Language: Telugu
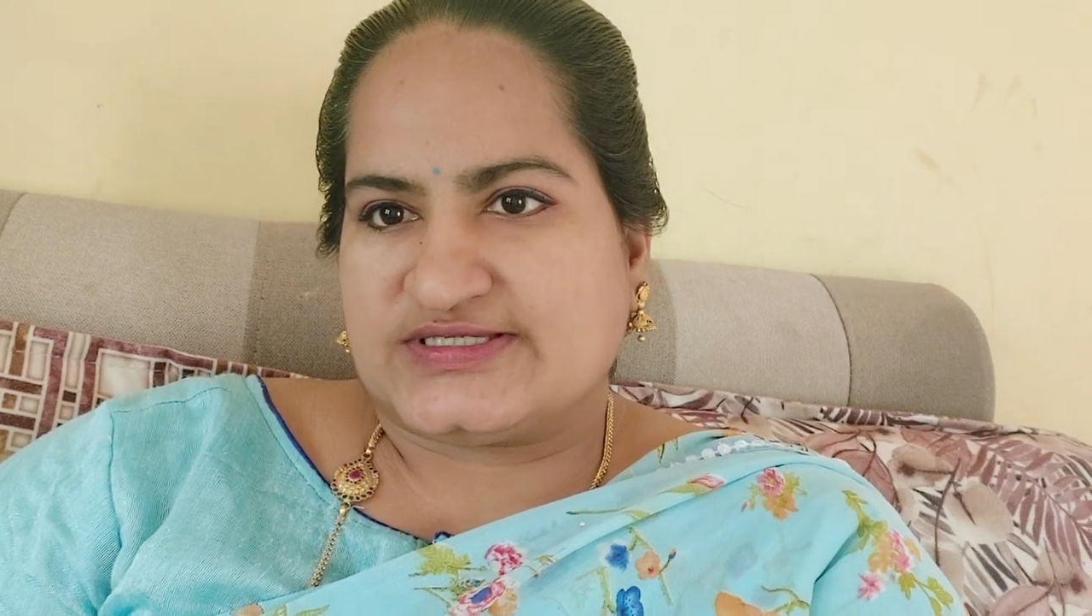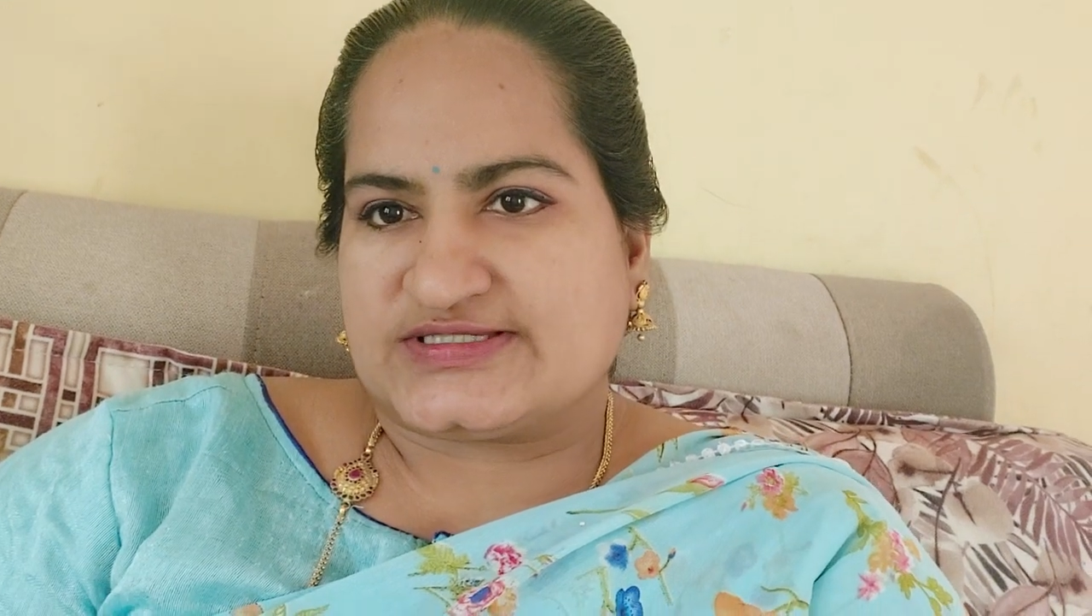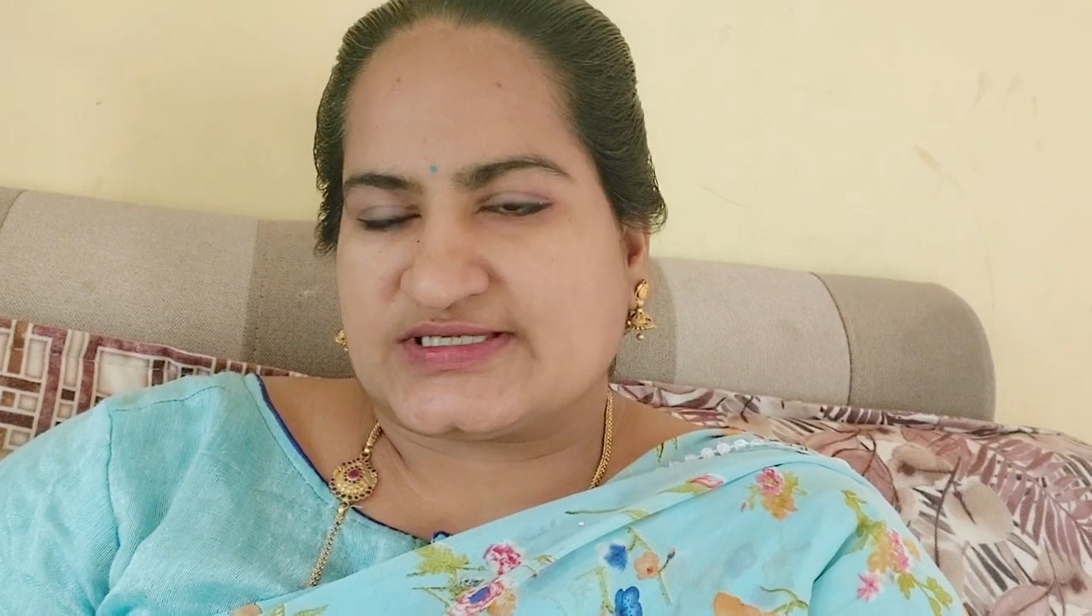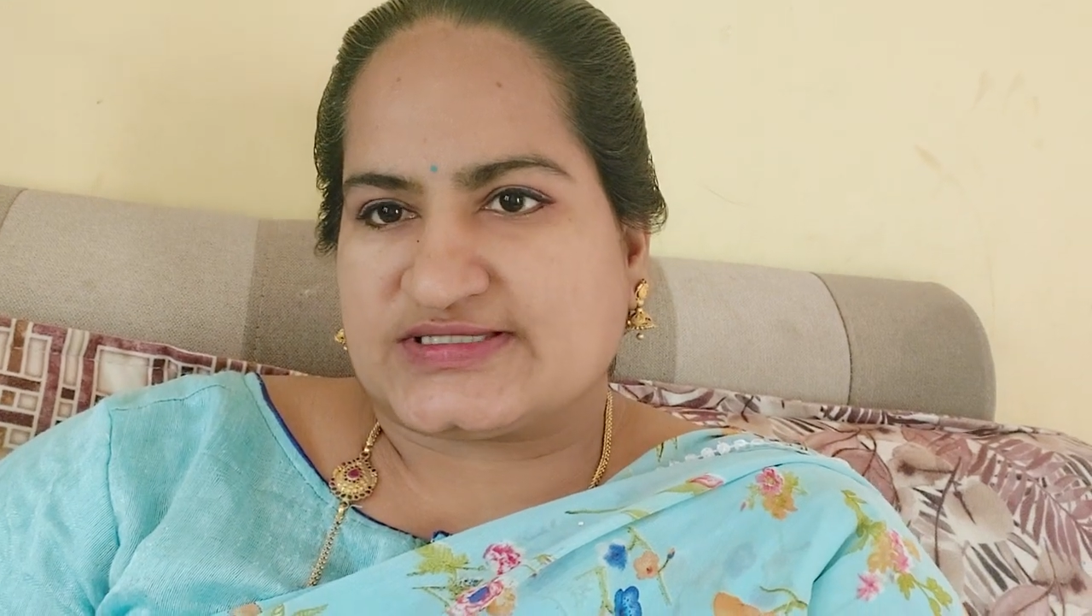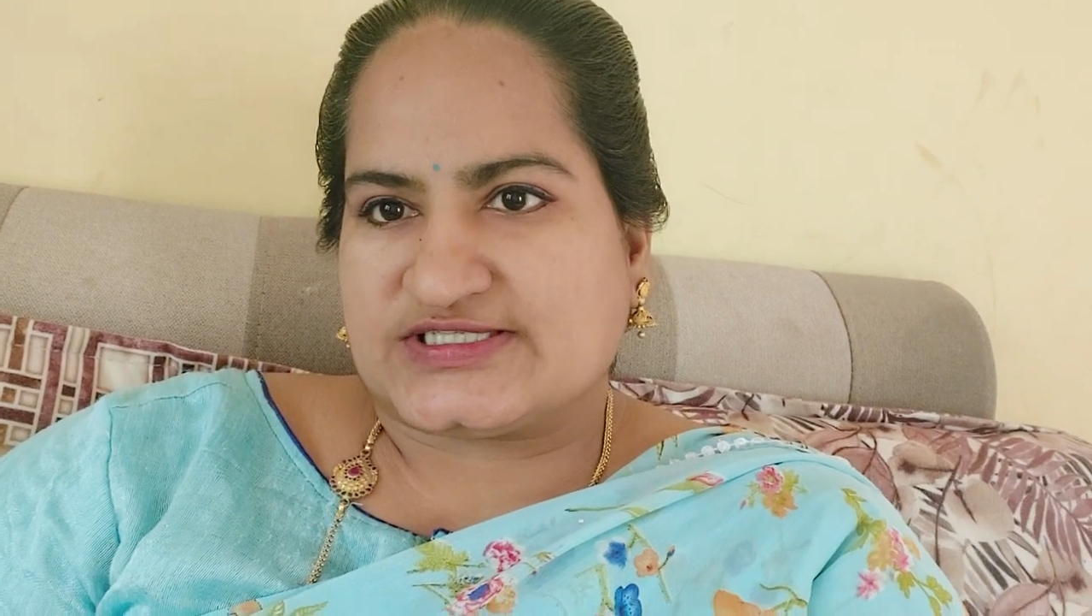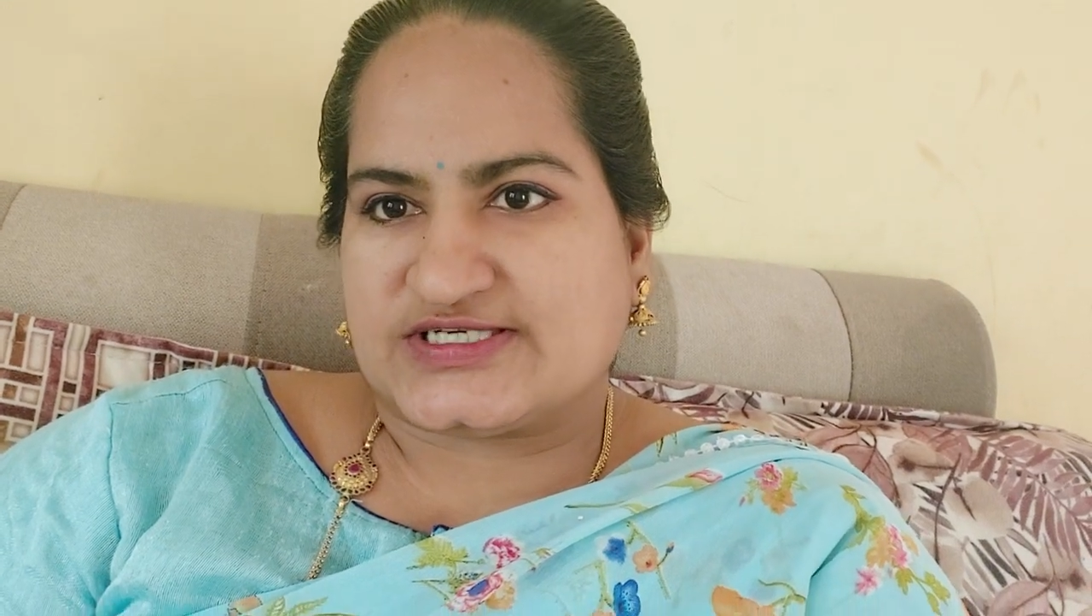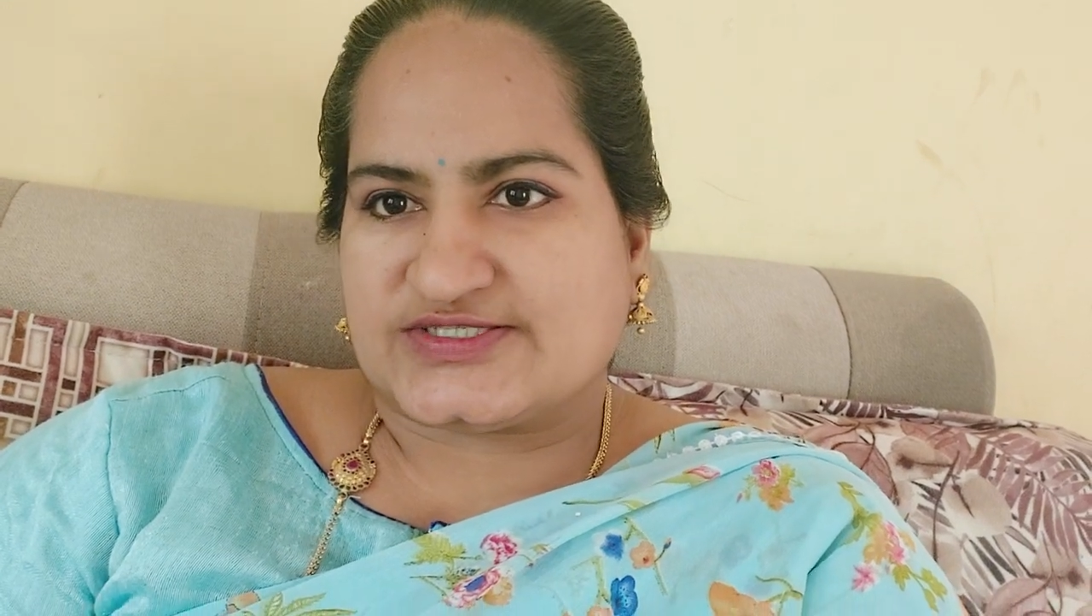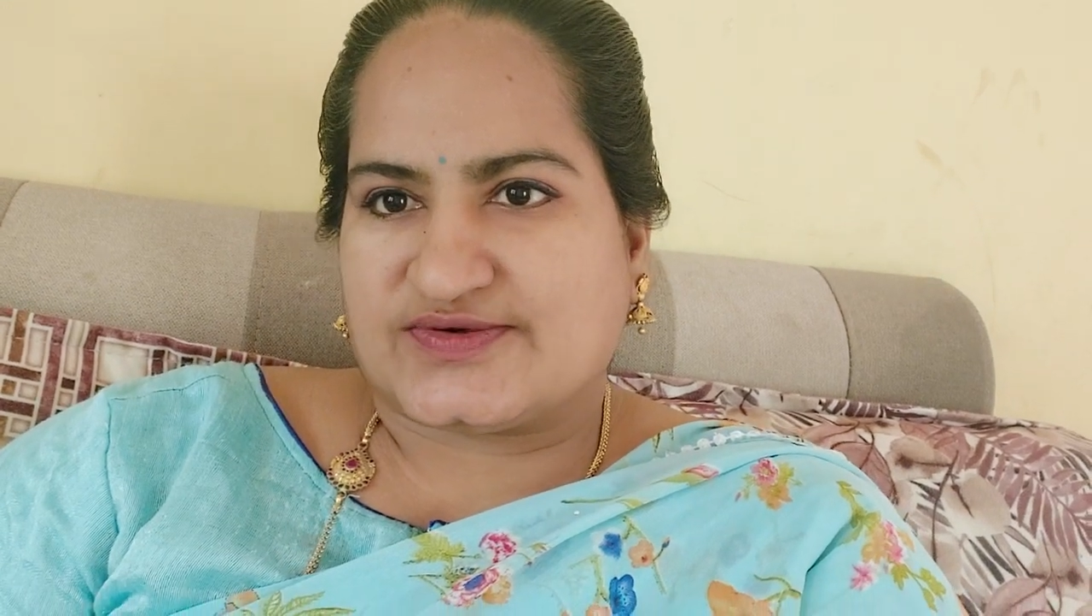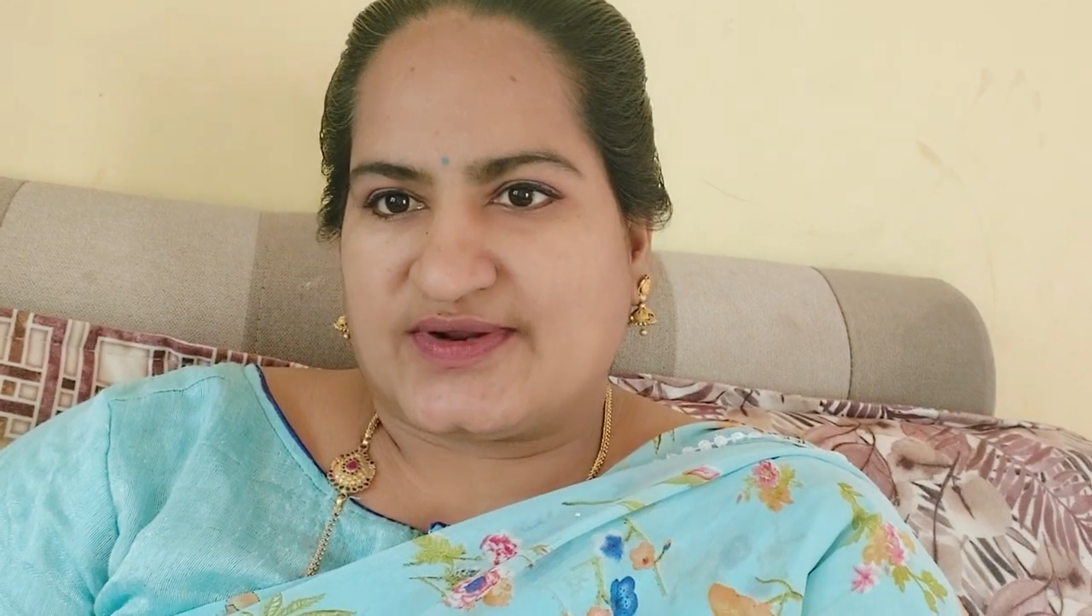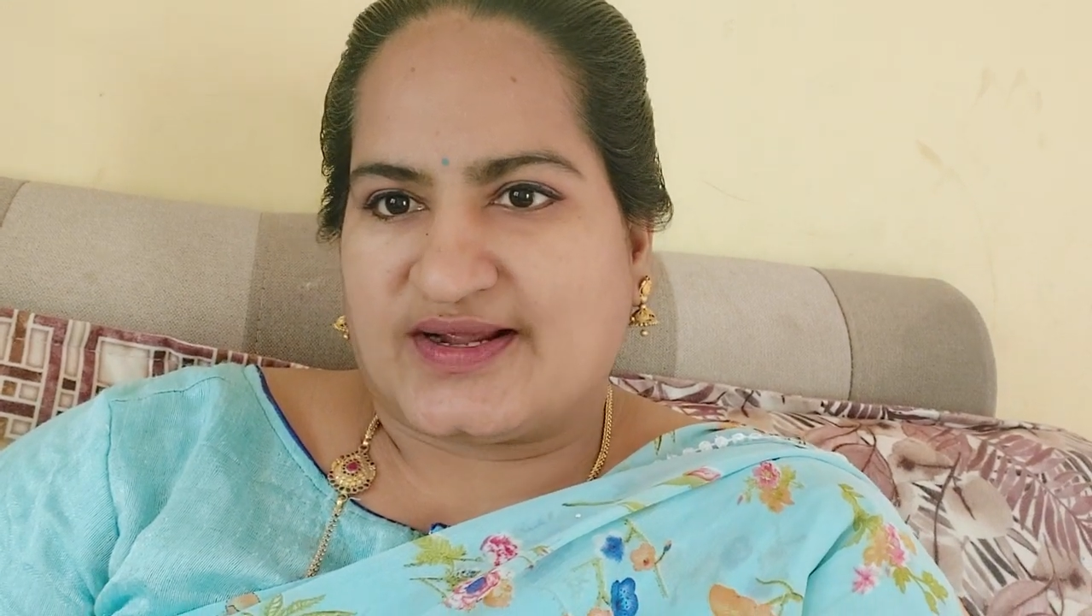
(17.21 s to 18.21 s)
డిస్కస్
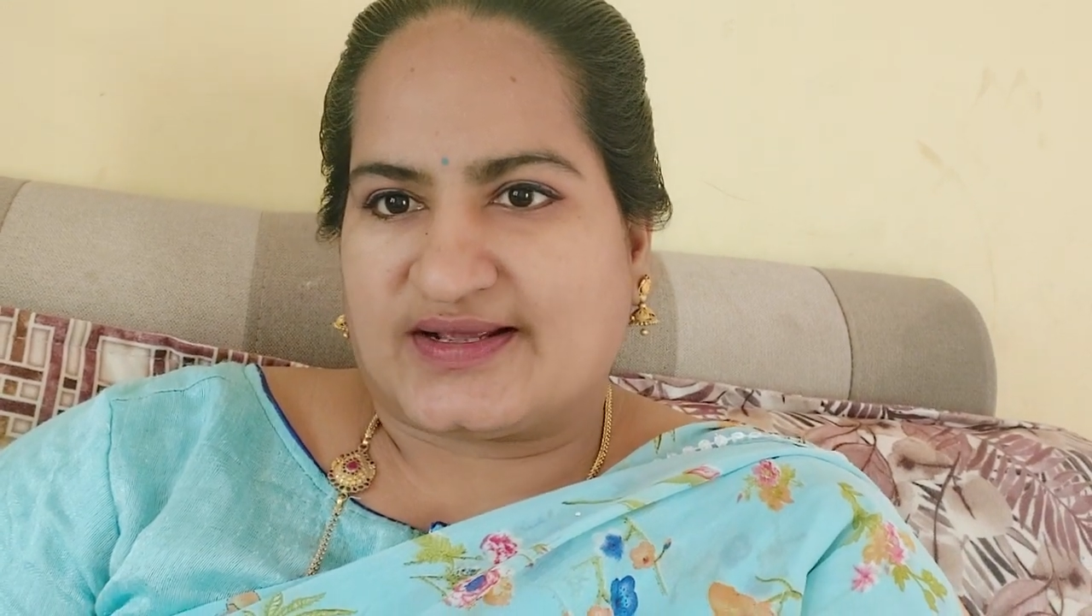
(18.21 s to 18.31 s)
చేసుకున్నాం